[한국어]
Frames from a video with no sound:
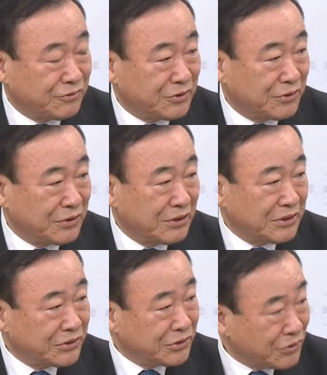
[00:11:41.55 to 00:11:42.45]
운동을
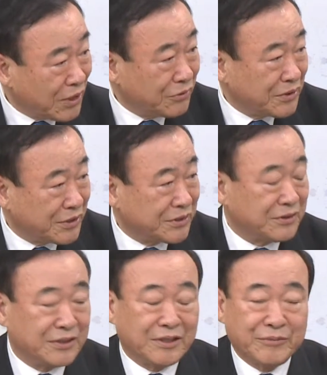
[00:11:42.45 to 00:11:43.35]
스스로 하고 계시
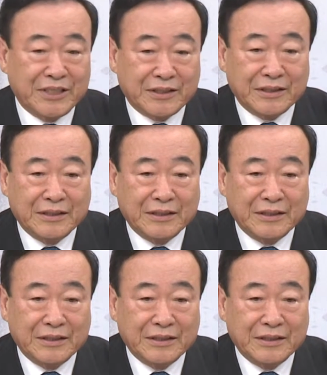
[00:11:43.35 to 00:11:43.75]
거기 때문에